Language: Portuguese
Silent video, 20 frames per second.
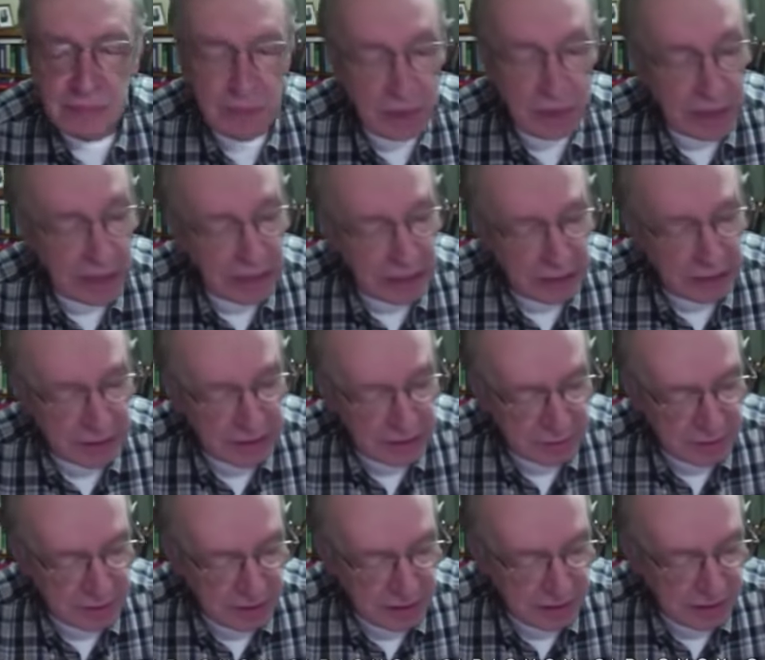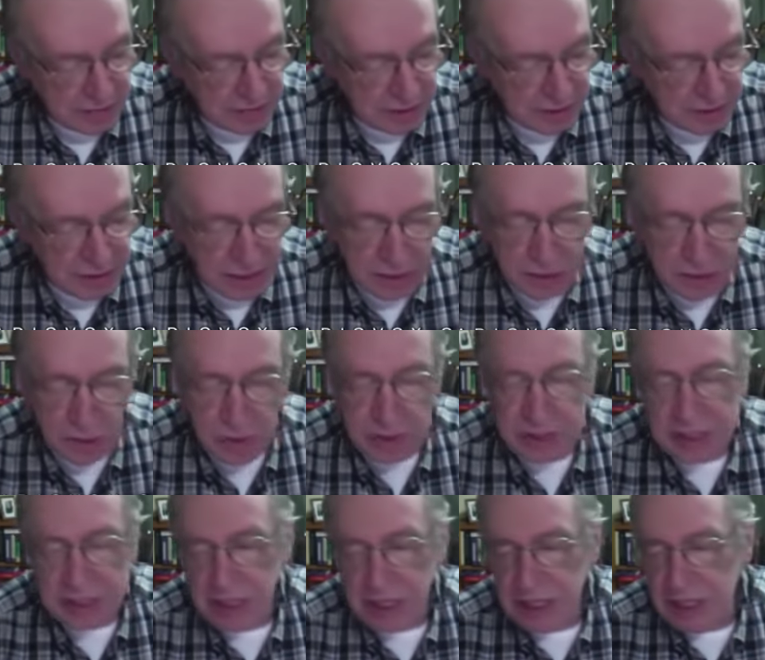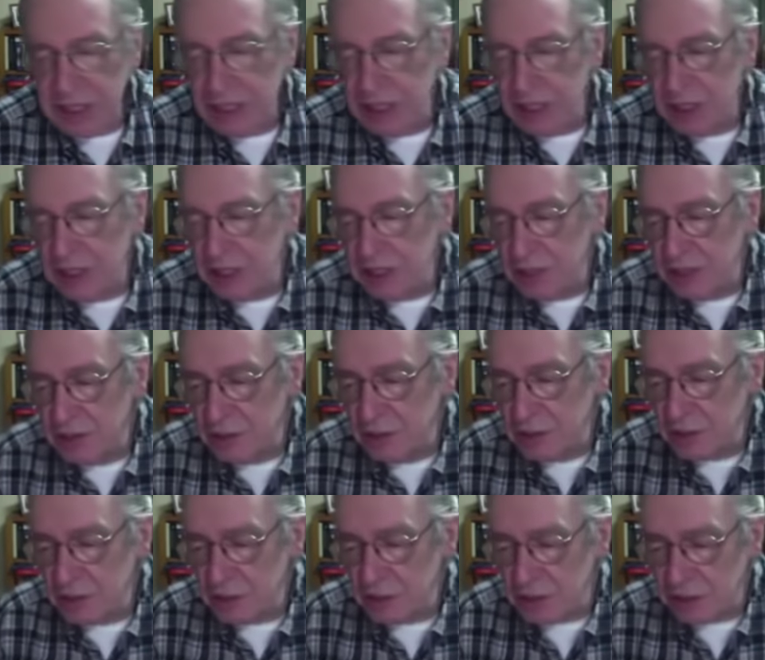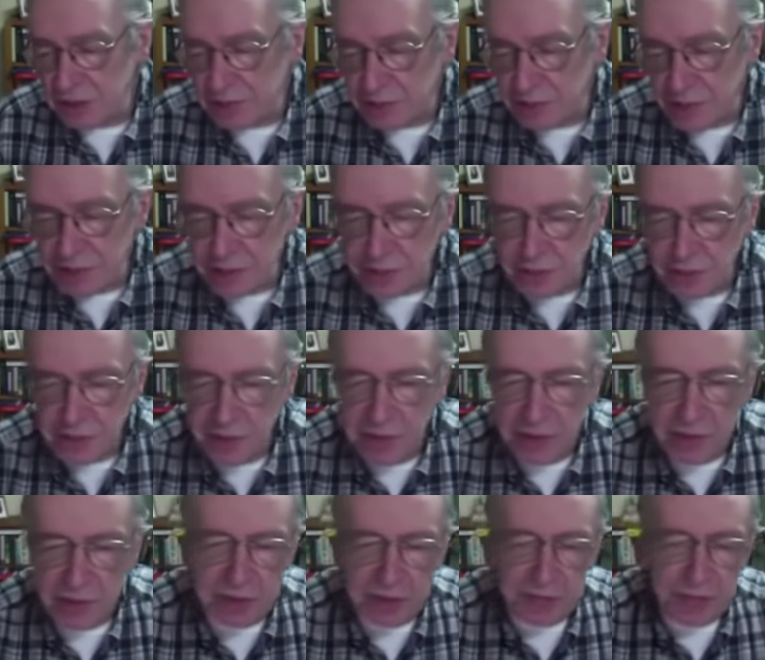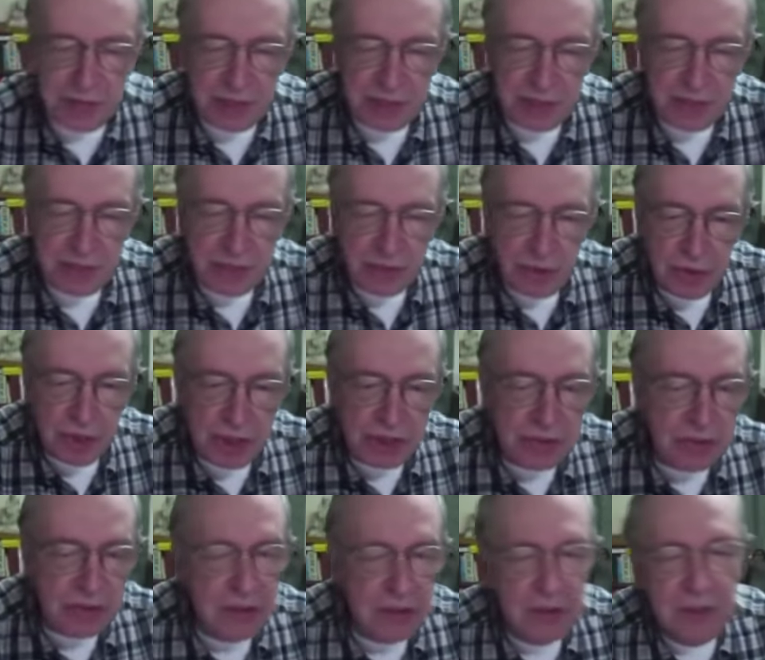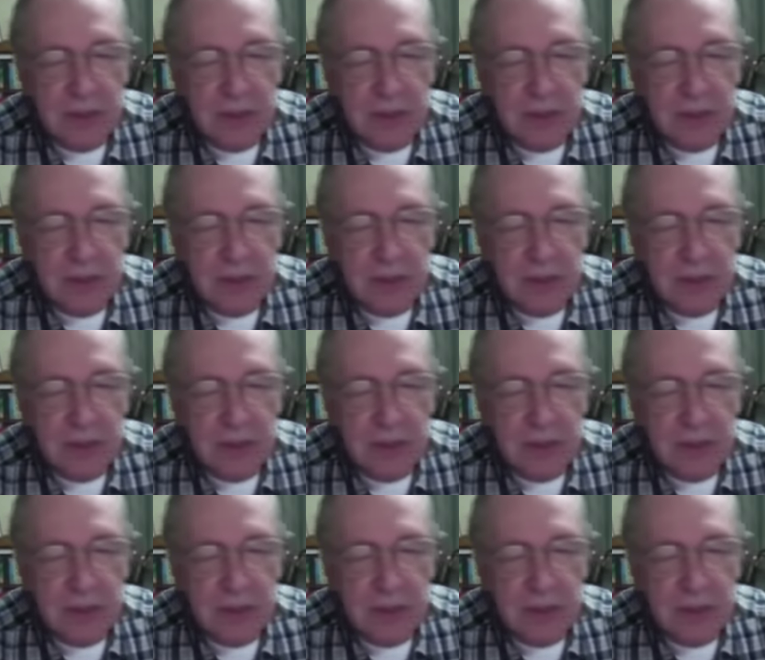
Bom, aí nós temos que dividir a coisa em dois aspectos. Primeiro, hum. o aspecto histórico,